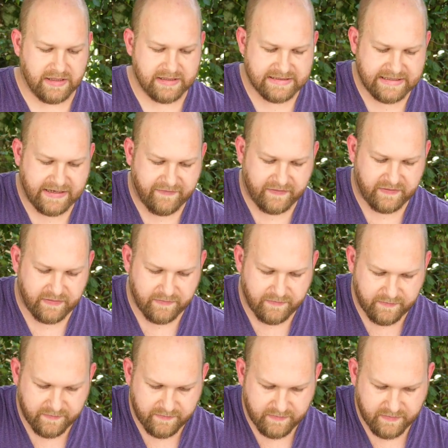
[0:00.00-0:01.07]
den Saft
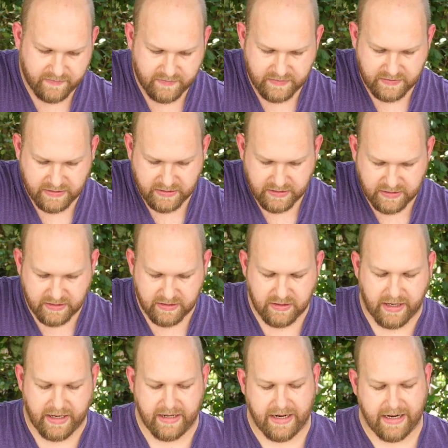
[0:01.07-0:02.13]

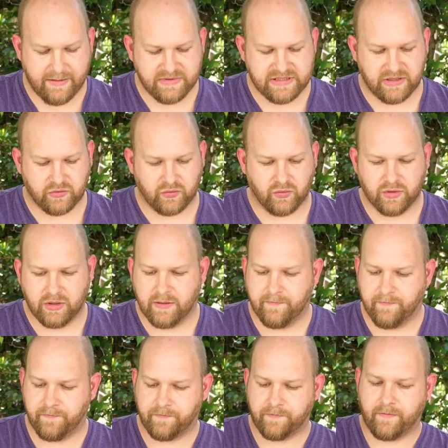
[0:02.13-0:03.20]
einer halben Zitrone
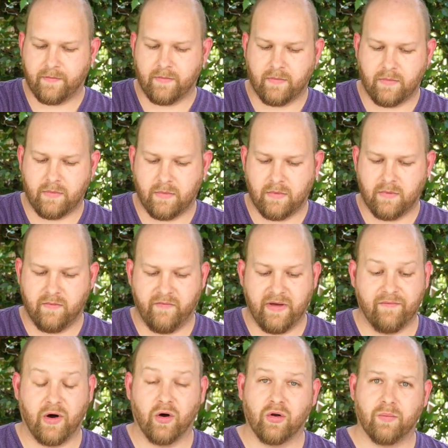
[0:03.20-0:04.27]

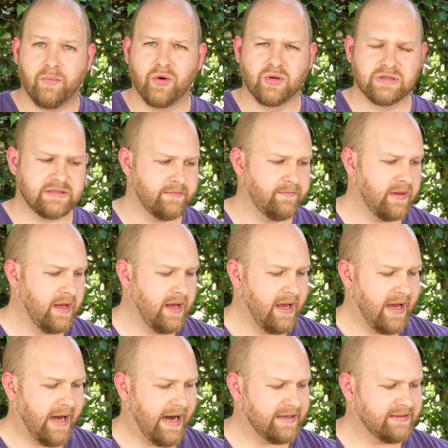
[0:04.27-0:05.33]
werden wir auch noch benutzen.
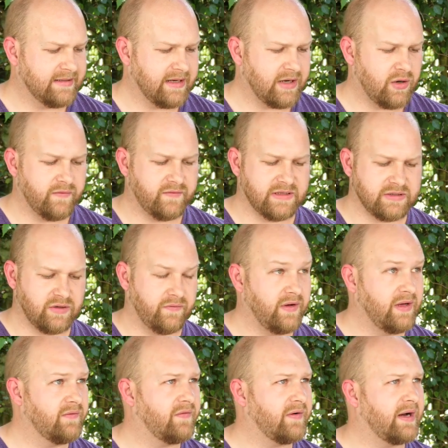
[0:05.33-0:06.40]
Achtet darauf, dass ihr auf
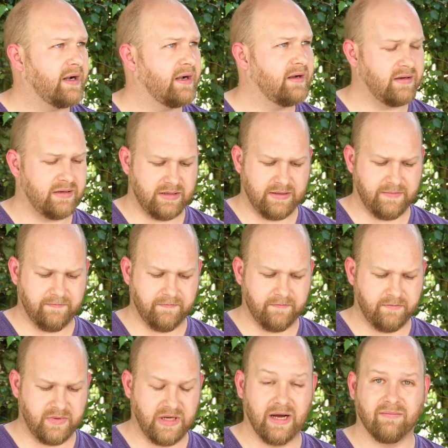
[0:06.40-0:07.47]
jeden Fall ähm,
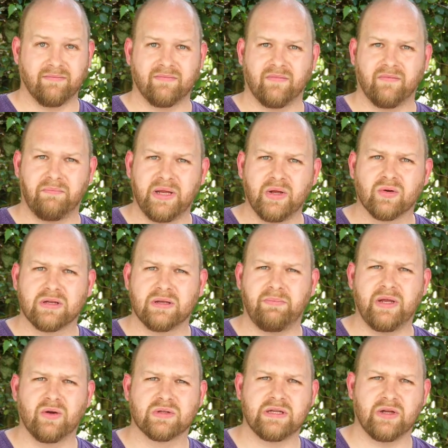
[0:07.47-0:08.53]
ja, Bio eine
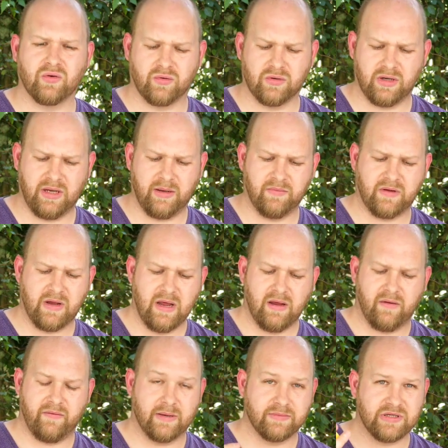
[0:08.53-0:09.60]
Bio-Zitrone nehmt.
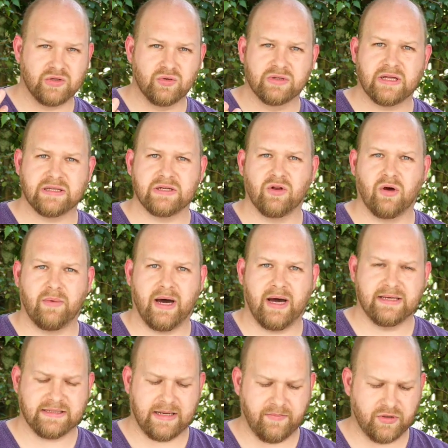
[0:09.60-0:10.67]
Wir haben sie zusätzlich nochmal
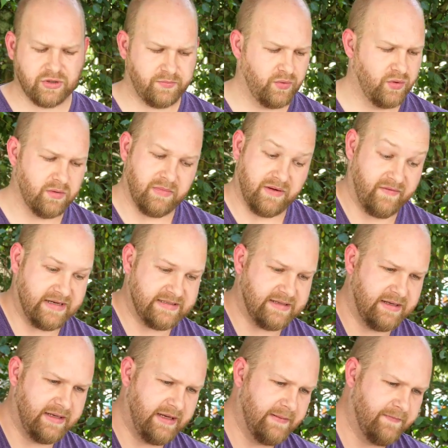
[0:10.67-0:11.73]
heiß abgespült, man weiß
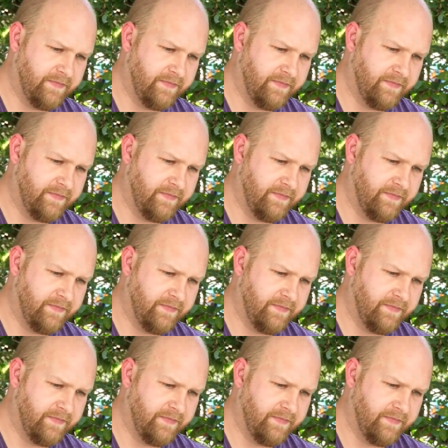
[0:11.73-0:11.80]
ja nie.